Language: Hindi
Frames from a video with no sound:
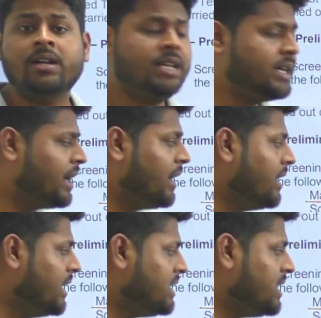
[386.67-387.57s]
ठीक है
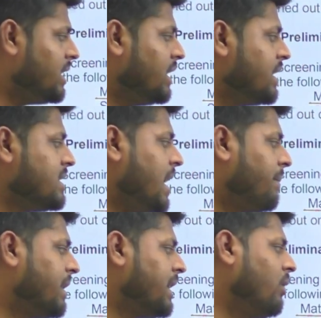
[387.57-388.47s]
इसी तरीके से
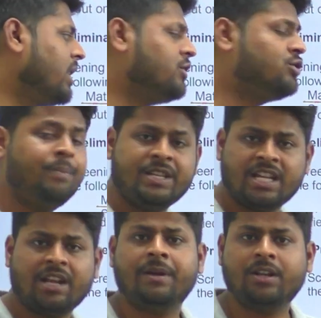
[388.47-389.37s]
आपका क्या हो गया जो
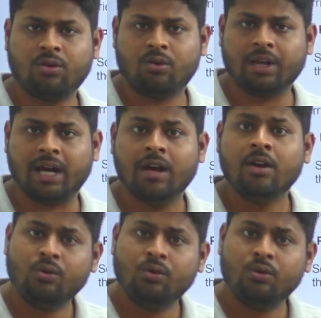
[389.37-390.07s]
मेजरमेंट हो गया